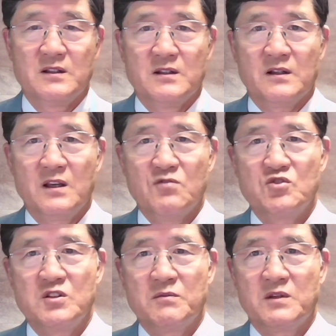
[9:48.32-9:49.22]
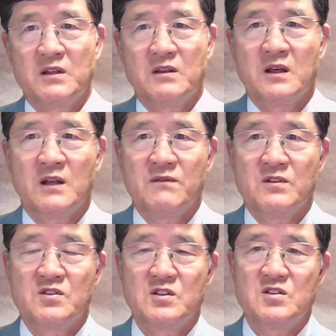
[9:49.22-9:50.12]
예수님께 대한
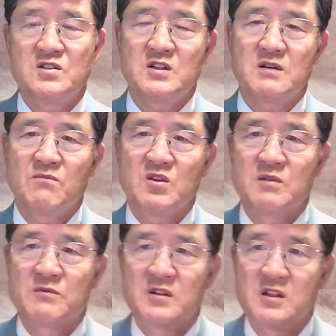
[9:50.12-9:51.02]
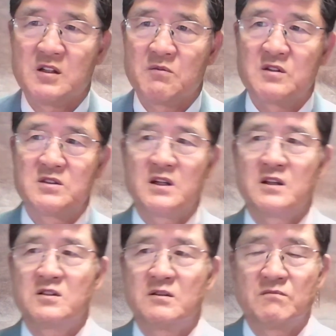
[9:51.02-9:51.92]
신실한 믿음을 잃어버리지
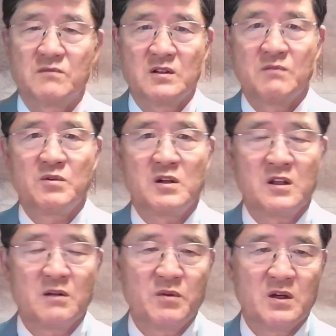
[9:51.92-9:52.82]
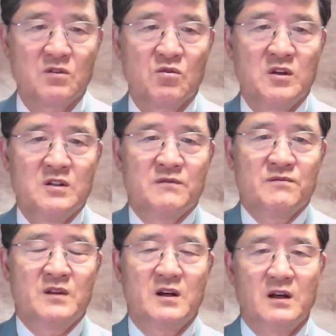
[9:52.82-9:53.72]
않았던 빌라델피아 교회는
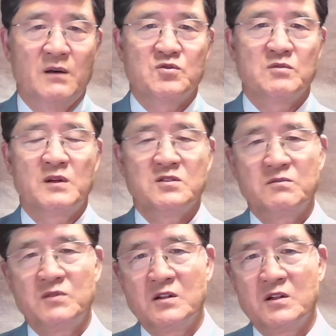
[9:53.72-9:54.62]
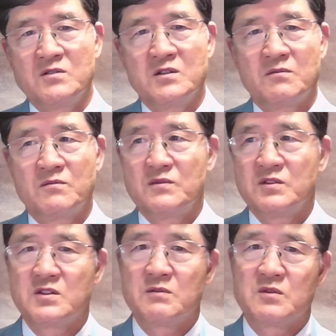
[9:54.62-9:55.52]
앞서 말씀드린 것처럼
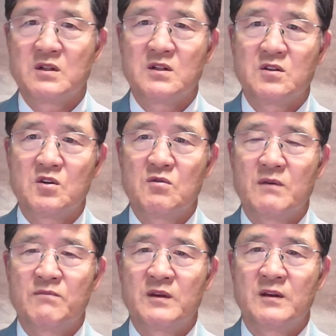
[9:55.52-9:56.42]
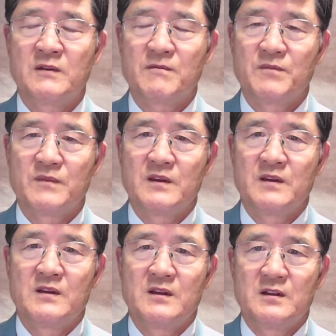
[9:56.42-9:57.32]
서문화 교회와 함께
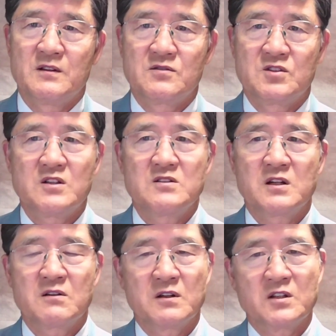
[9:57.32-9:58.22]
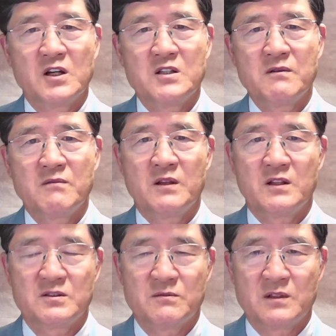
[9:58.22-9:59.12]
칭찬과 격려만
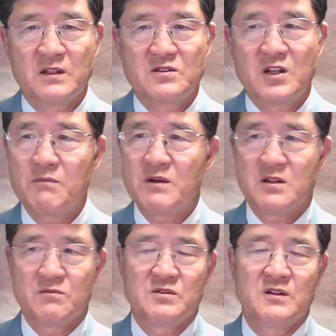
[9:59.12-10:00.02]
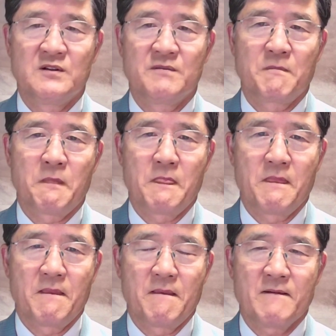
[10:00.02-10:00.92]
받았습니다. 책망이 없어요.
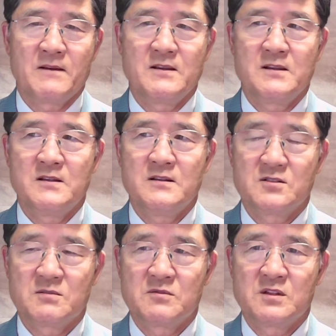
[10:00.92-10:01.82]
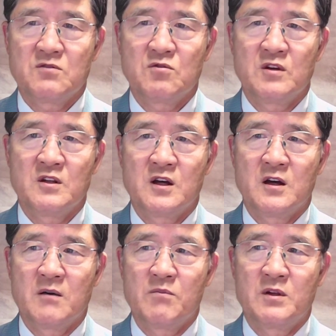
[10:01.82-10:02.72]
이 스무나
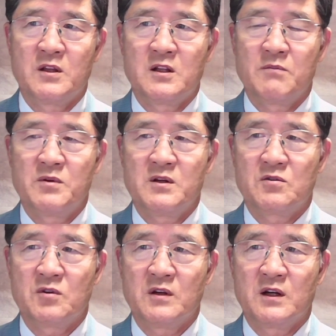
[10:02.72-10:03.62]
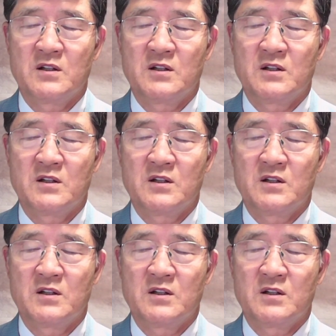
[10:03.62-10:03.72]
교회나 빌라델피아 교회가